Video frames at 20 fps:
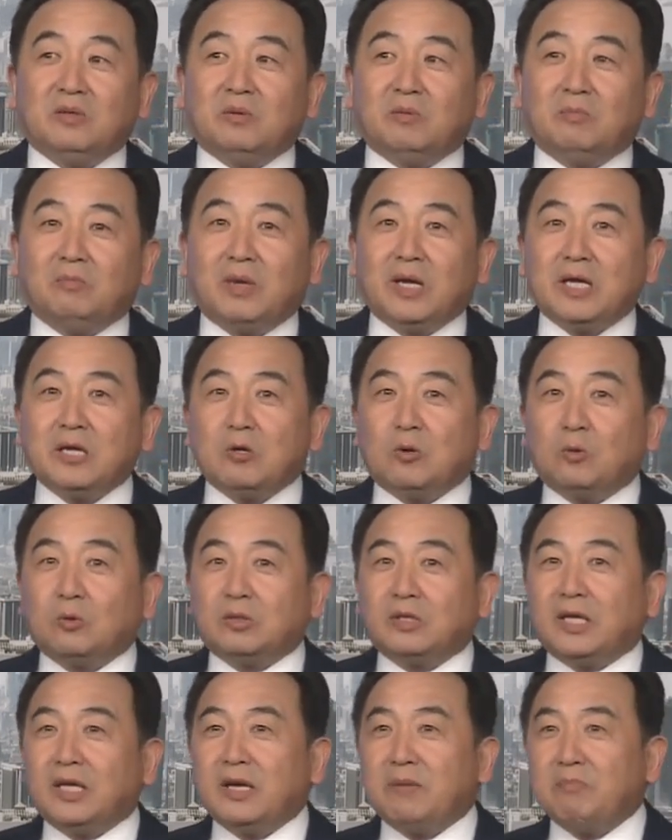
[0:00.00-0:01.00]
没有
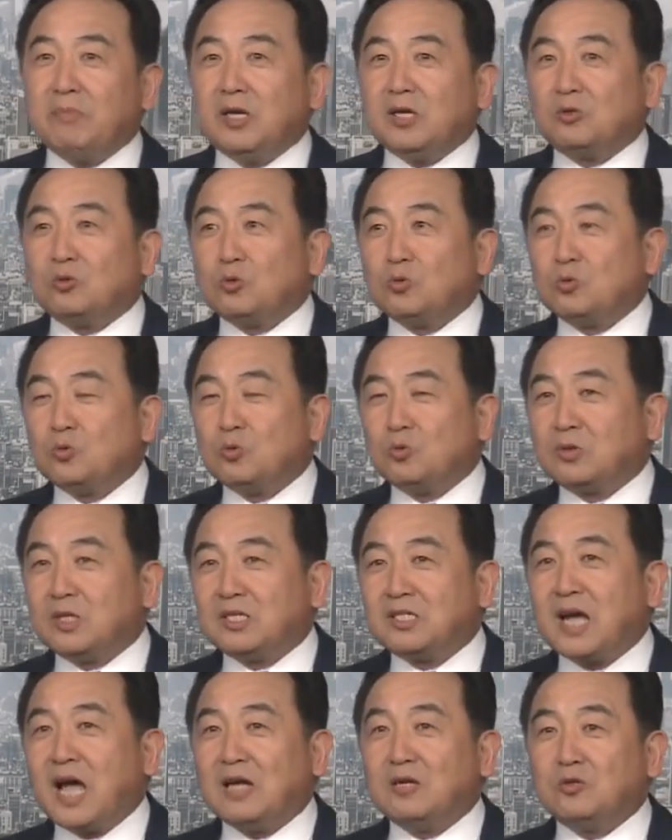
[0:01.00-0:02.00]
天灭中共的
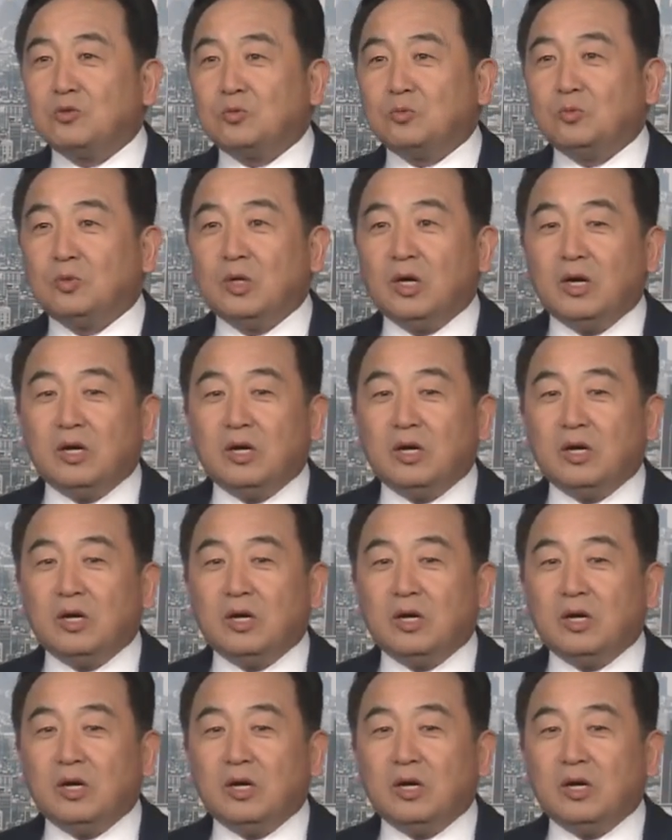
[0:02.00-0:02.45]
阐述，